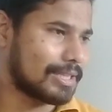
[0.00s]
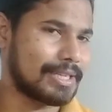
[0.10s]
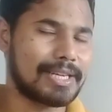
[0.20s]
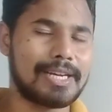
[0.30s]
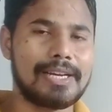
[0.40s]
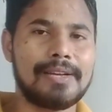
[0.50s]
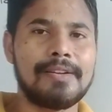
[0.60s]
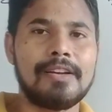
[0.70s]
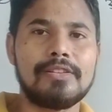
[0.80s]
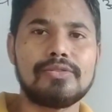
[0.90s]
संख्या क्या है
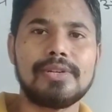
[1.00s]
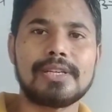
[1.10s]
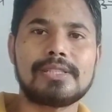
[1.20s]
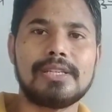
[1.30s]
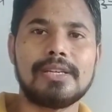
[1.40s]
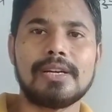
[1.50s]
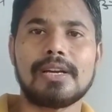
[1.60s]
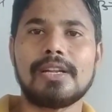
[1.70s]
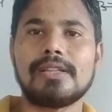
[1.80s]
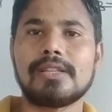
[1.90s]
जो एक से
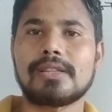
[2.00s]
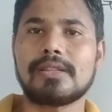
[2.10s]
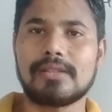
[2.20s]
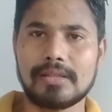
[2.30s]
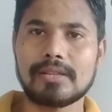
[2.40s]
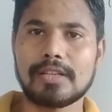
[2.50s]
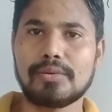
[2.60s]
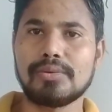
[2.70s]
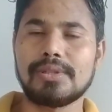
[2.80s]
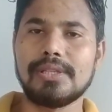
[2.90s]
अनंत
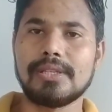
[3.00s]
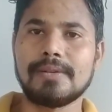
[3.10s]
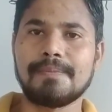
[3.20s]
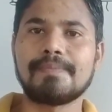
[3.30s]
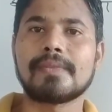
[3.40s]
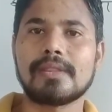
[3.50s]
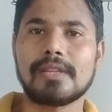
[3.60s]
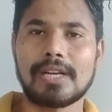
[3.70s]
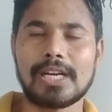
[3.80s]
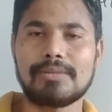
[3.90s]
तक होती हैं
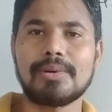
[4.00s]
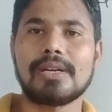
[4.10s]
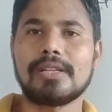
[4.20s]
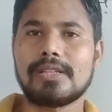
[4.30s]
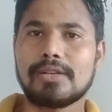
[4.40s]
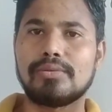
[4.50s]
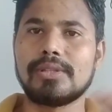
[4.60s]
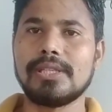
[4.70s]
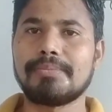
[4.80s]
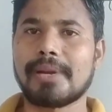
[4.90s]
धनात्मक अनंत तक
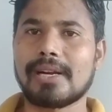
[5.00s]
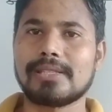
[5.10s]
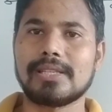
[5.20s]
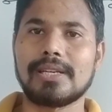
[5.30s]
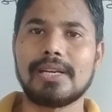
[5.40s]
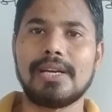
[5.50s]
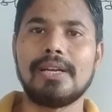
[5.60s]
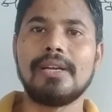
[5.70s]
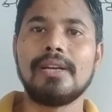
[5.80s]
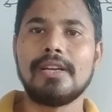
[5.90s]
होती हैं प्राकृत
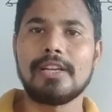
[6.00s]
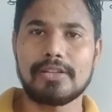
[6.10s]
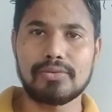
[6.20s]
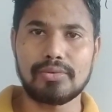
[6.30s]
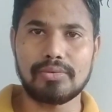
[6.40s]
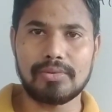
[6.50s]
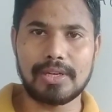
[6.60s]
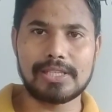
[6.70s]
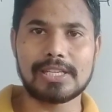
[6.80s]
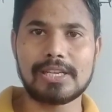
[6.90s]
संख्याएँ या जो
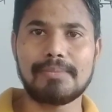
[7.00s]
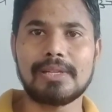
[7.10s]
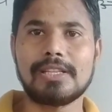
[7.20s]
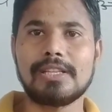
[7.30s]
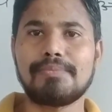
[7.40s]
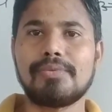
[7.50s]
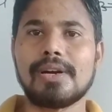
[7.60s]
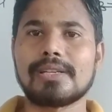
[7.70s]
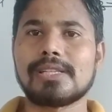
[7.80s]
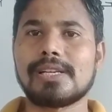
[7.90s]
ऐसे एग्जाम्पल देते हैं
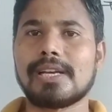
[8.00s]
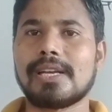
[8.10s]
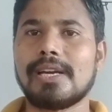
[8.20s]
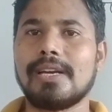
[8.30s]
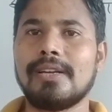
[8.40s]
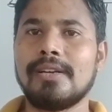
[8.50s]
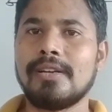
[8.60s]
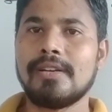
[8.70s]
पूर्णांक संख्या क्या है